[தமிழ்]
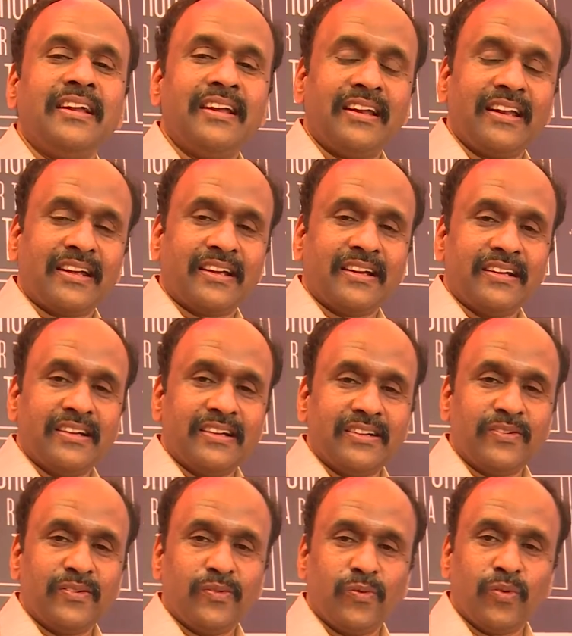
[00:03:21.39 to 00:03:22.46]
இன்றைக்கு
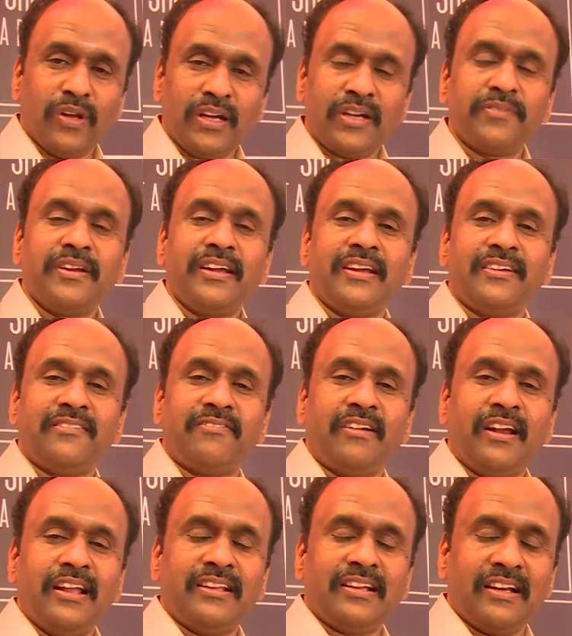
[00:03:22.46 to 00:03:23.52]
உலகமே
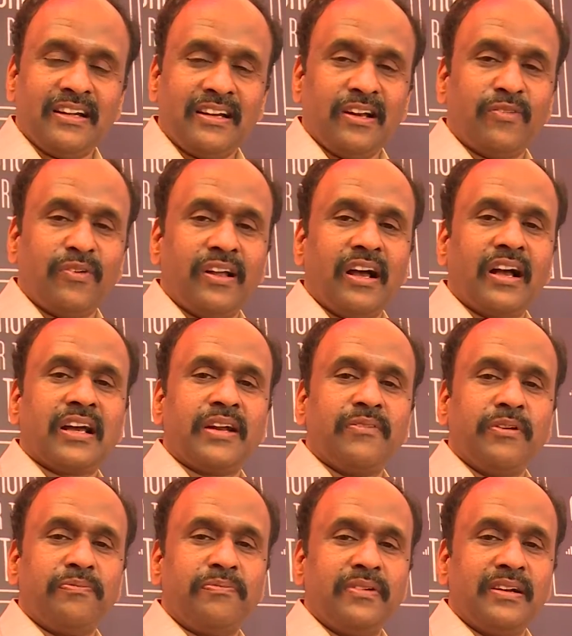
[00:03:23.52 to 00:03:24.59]
வலைதளங்களினுடைய
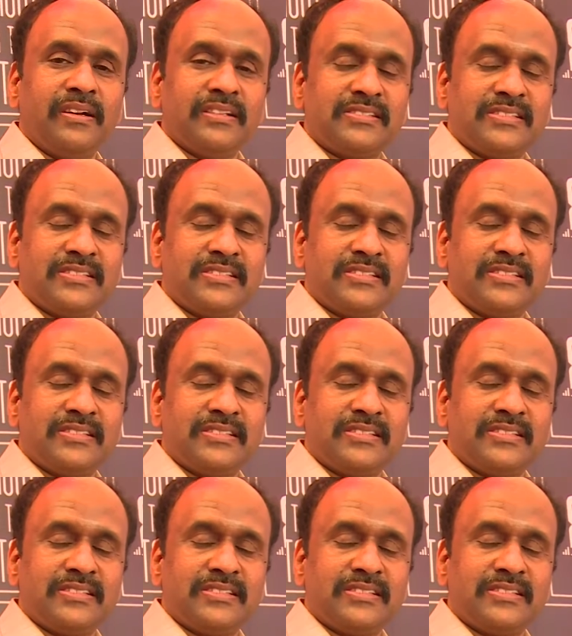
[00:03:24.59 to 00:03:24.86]
ஆக்கிரமிப்பில்